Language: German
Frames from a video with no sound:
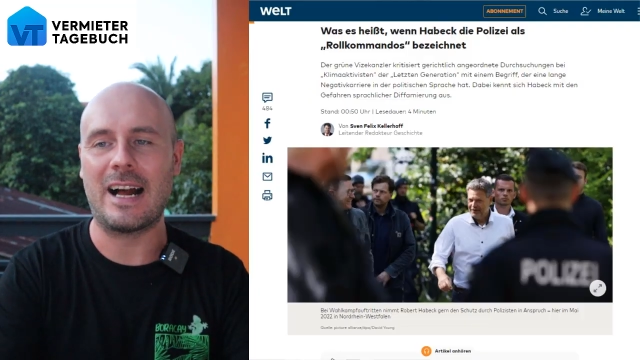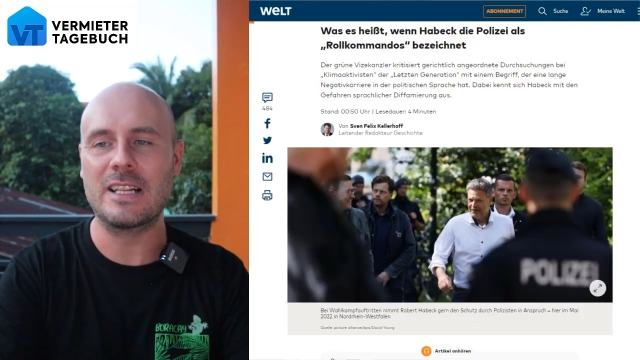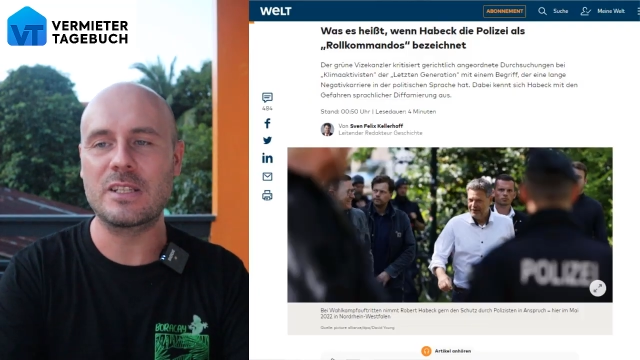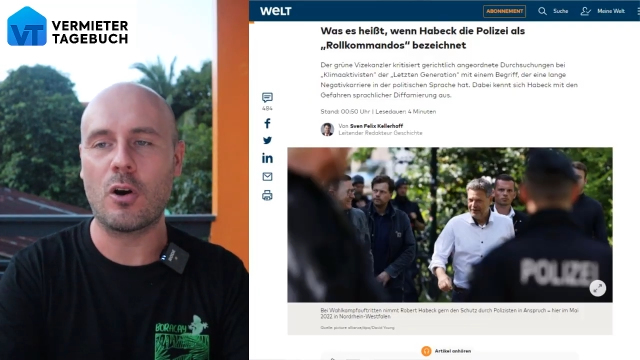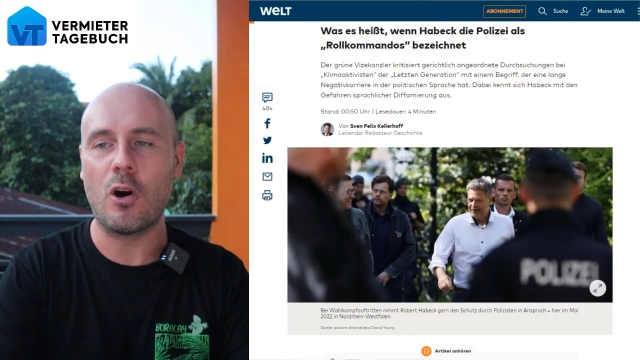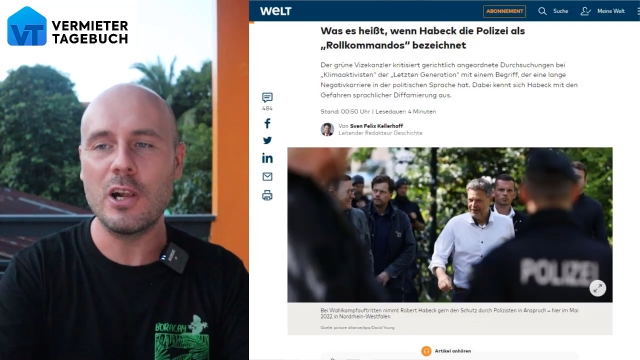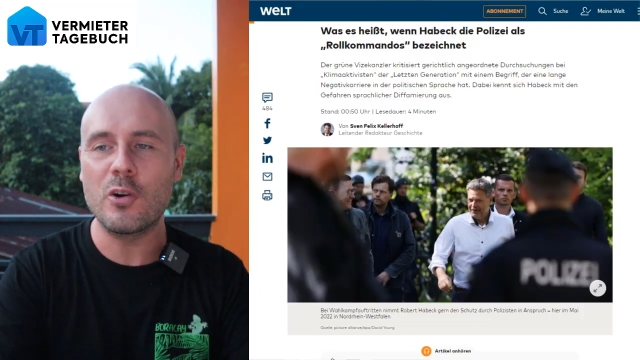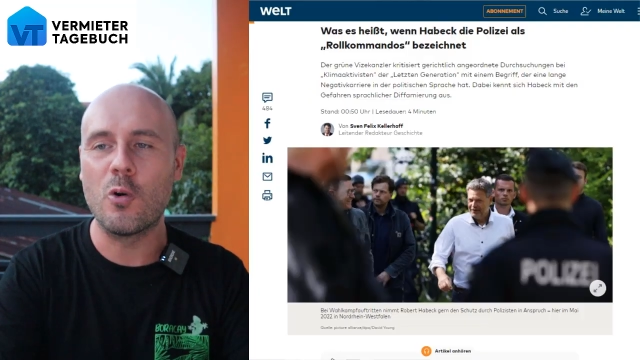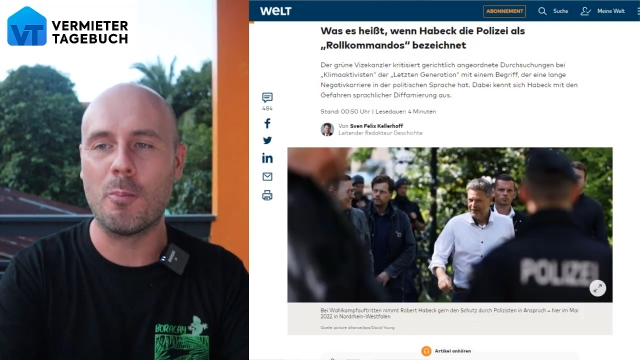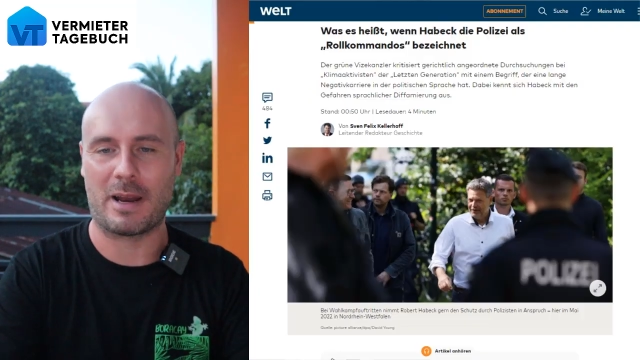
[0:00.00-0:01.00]
als
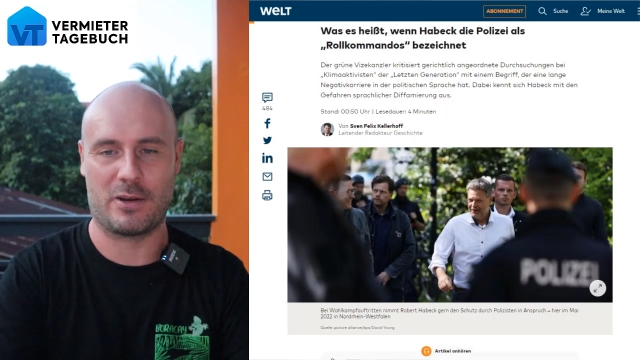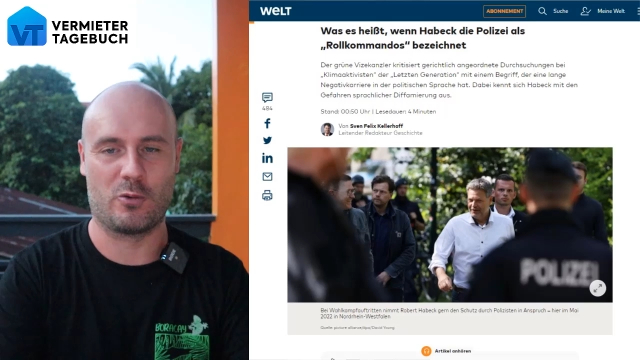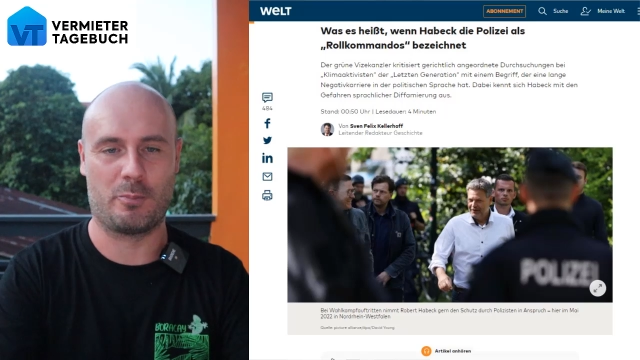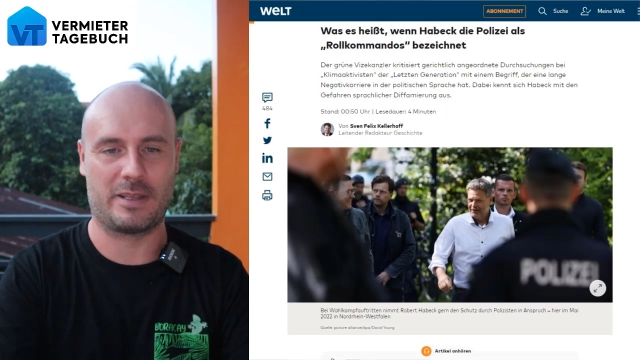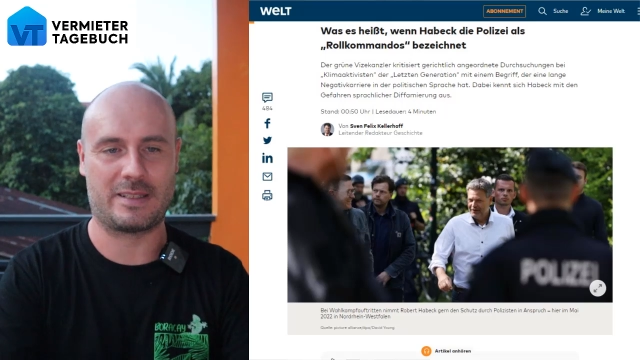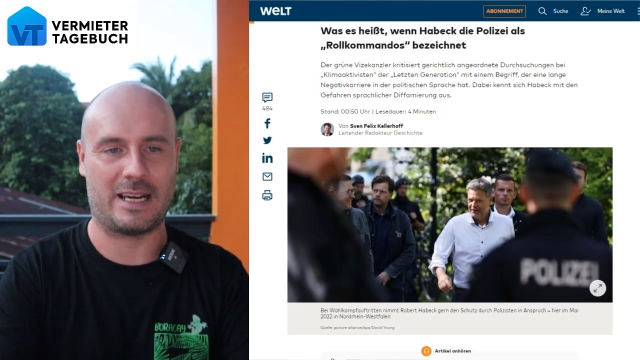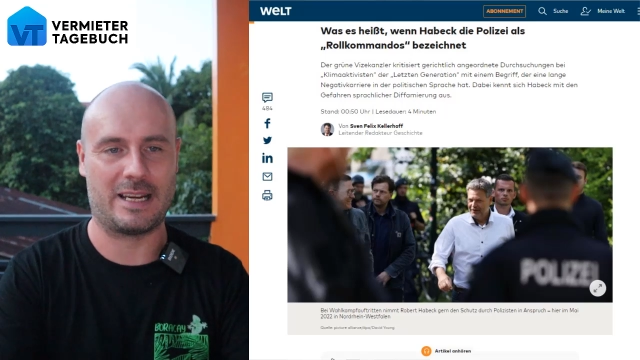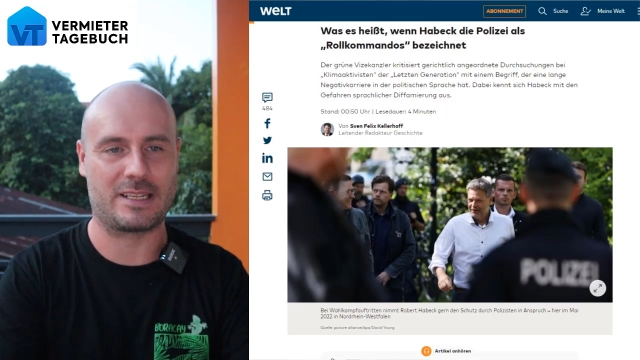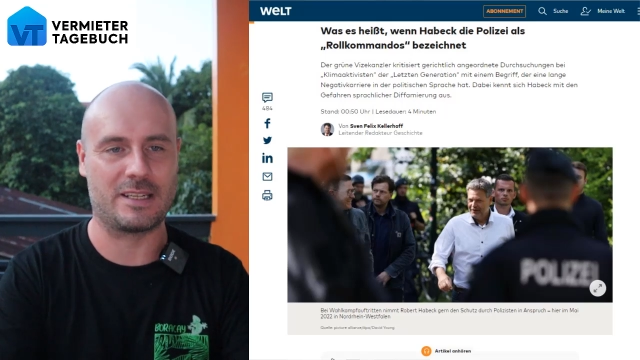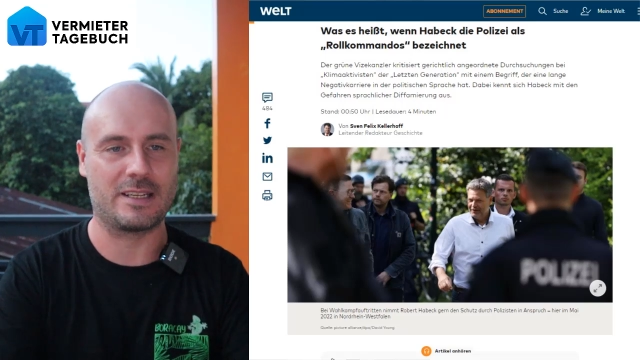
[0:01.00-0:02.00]
Rollkommando
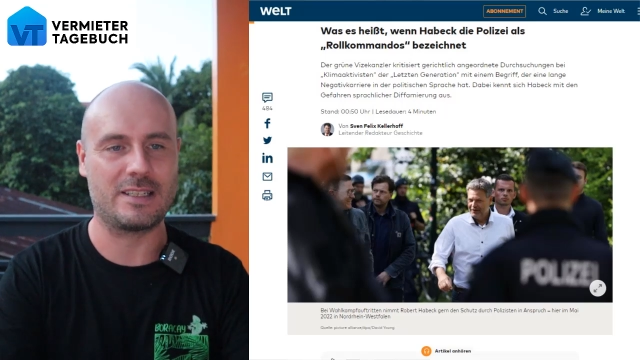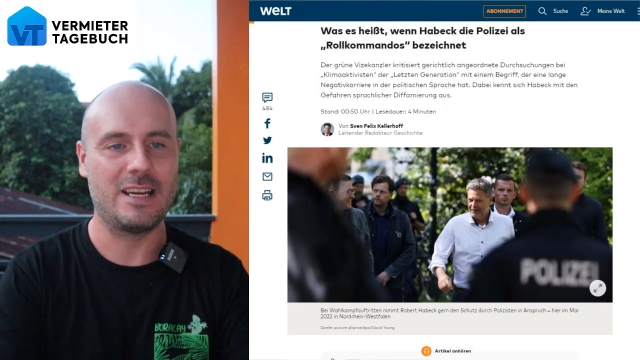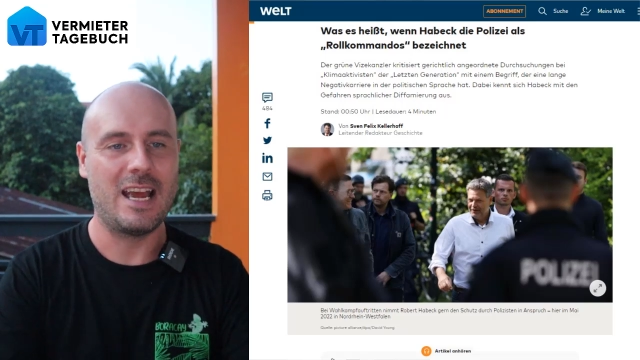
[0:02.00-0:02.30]
bezeichnet.